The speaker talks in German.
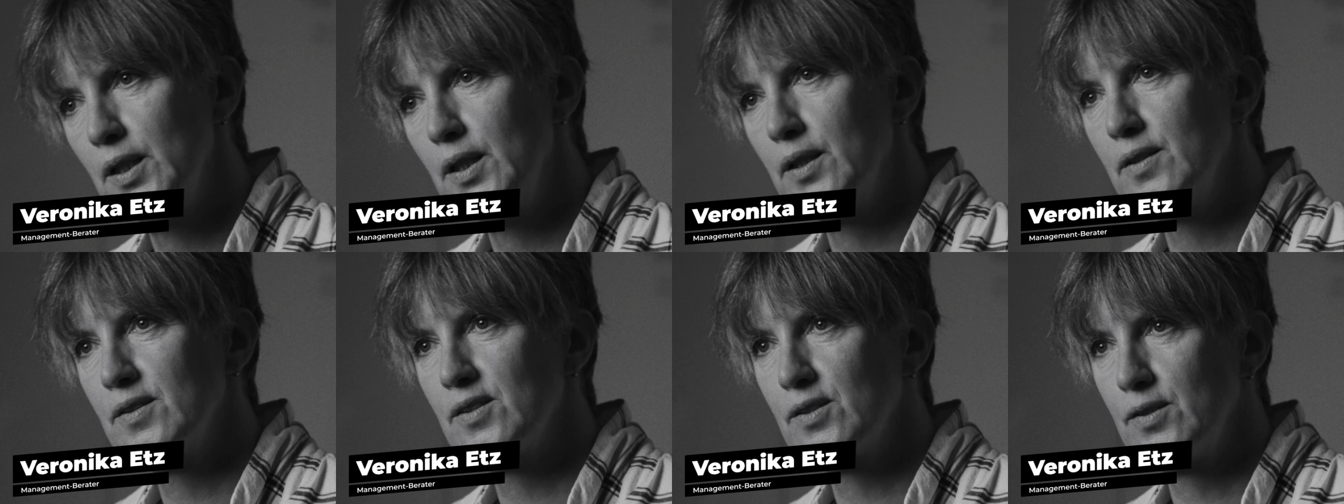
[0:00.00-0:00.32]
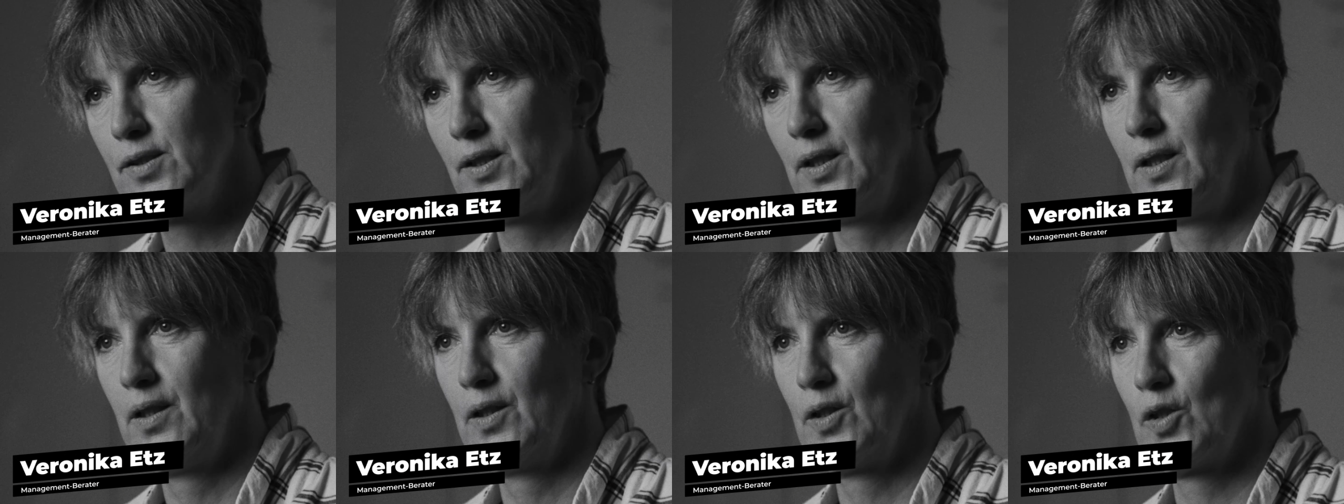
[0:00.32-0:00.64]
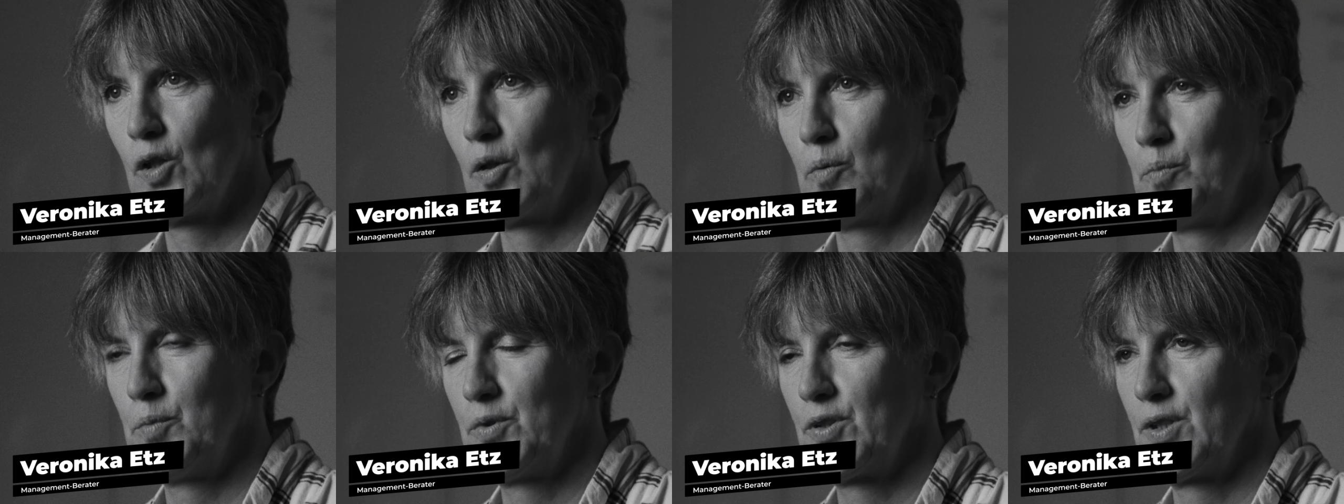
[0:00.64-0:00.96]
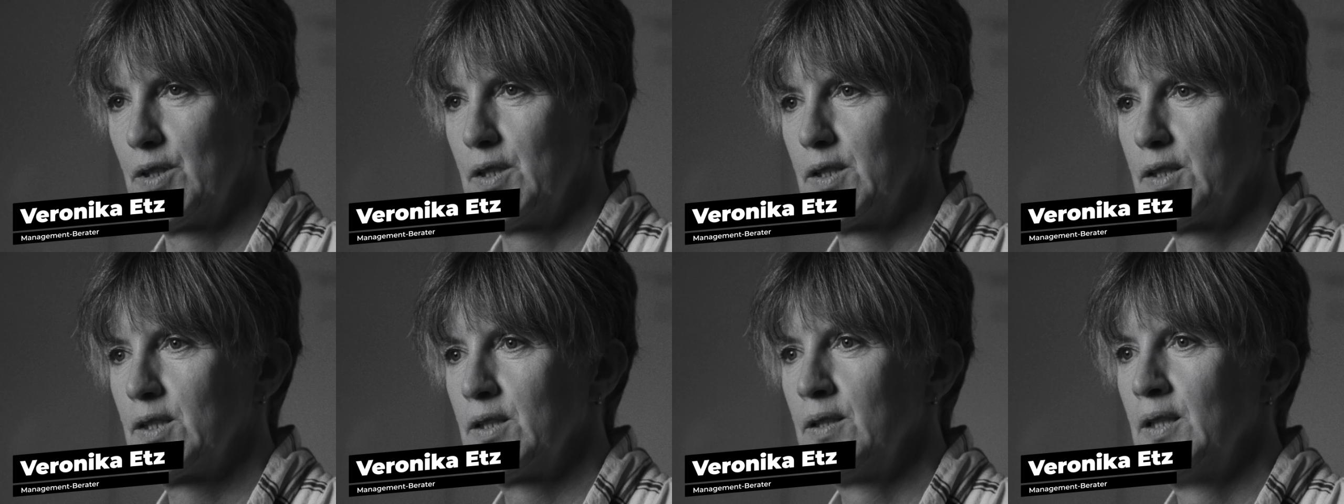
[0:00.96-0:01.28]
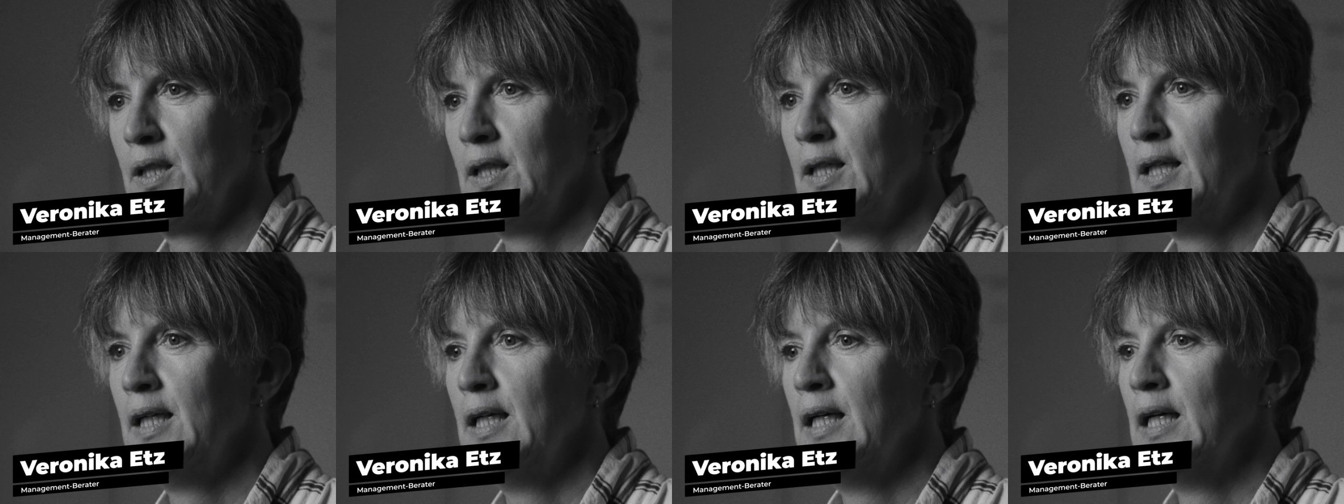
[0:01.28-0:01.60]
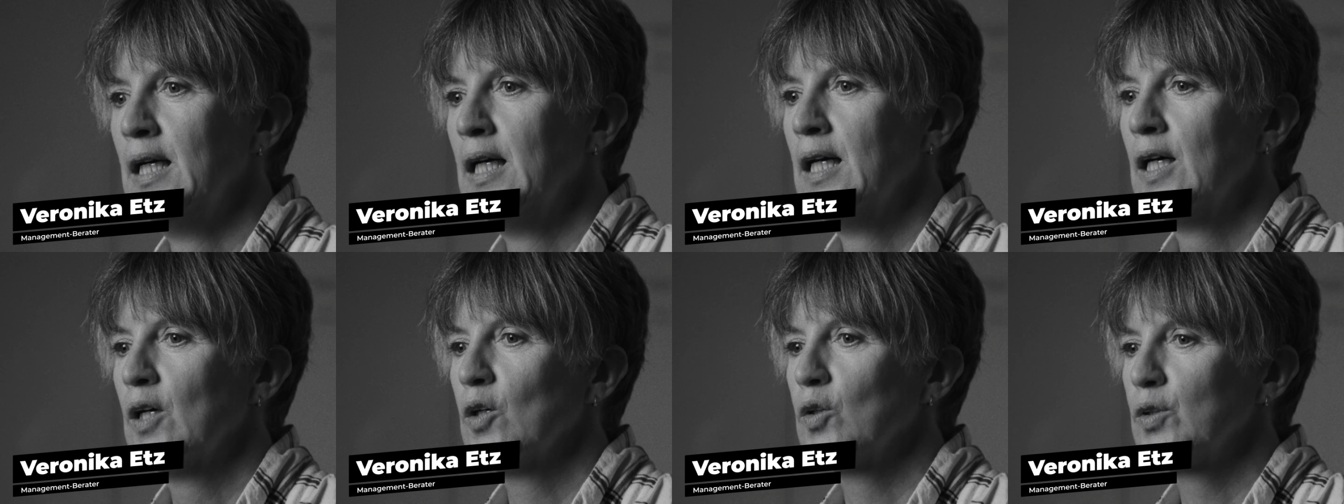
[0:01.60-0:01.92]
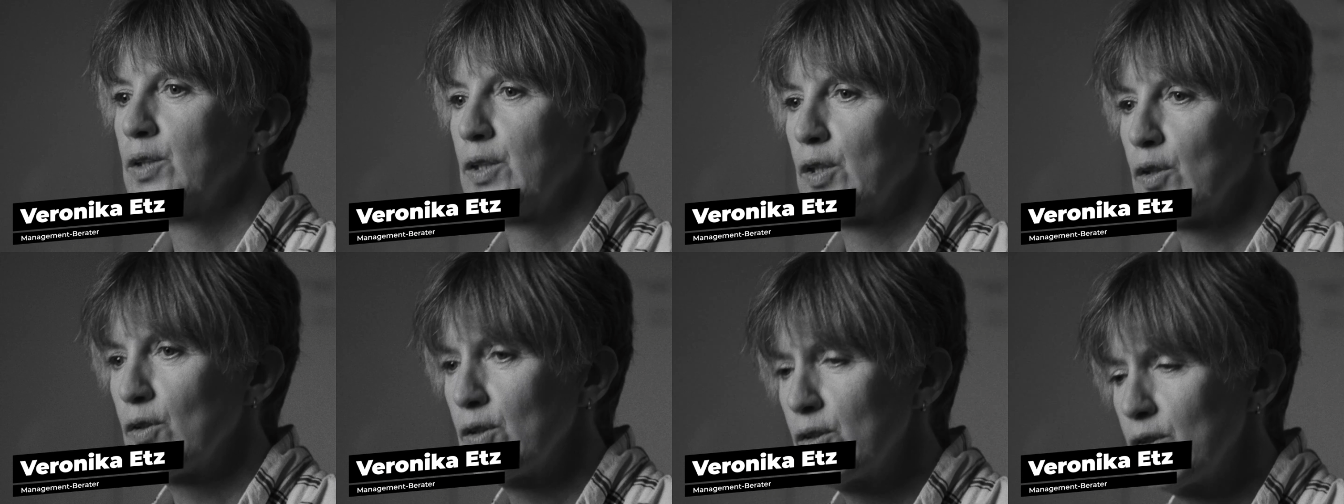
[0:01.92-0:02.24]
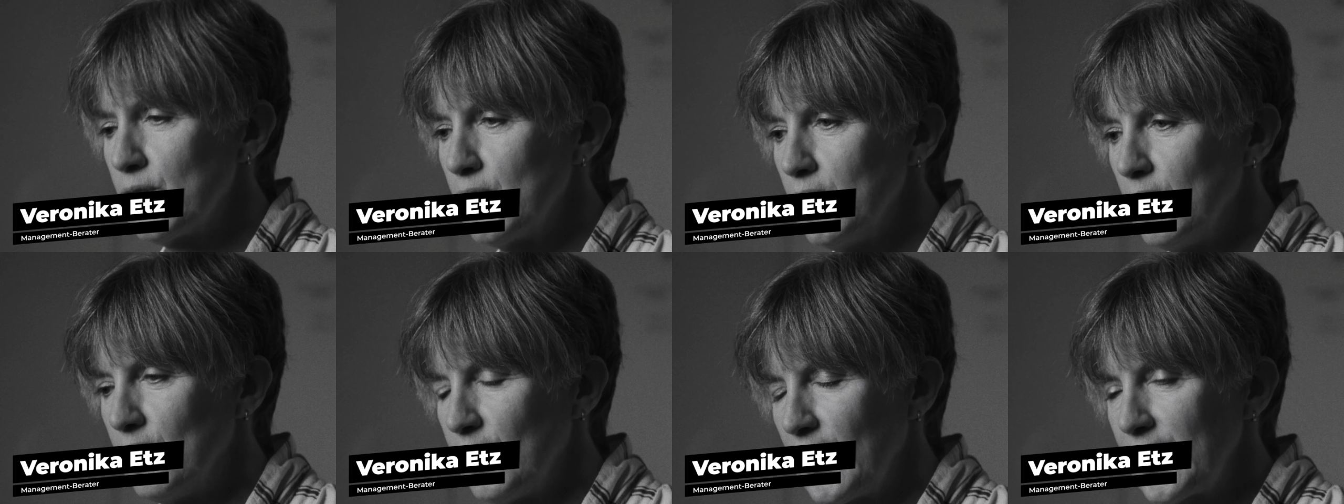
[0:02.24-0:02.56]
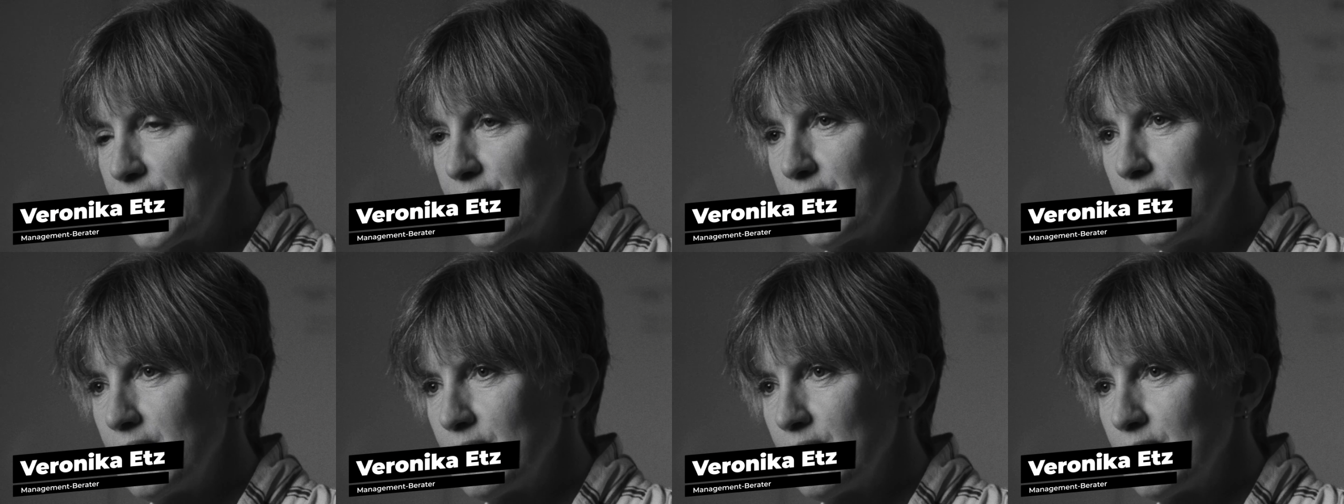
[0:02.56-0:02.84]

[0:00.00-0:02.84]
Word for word: ins Ziel gekommen sind. Und dort, was